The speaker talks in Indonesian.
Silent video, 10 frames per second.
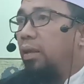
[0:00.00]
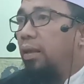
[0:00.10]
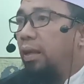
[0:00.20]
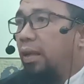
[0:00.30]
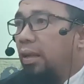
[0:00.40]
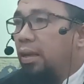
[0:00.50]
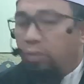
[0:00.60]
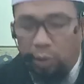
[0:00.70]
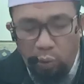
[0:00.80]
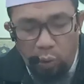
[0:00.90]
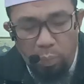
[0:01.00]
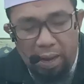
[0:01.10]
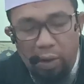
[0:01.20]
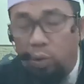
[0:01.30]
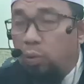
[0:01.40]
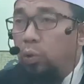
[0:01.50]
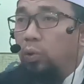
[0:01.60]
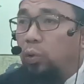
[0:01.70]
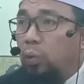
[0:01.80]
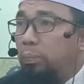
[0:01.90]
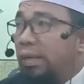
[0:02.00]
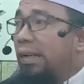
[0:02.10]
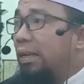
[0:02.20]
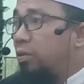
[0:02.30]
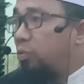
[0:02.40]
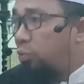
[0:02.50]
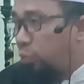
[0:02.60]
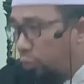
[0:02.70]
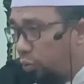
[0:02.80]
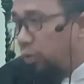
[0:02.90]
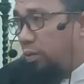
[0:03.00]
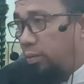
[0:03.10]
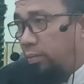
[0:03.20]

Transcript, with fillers: ya seluruh makhluk untuk bersujud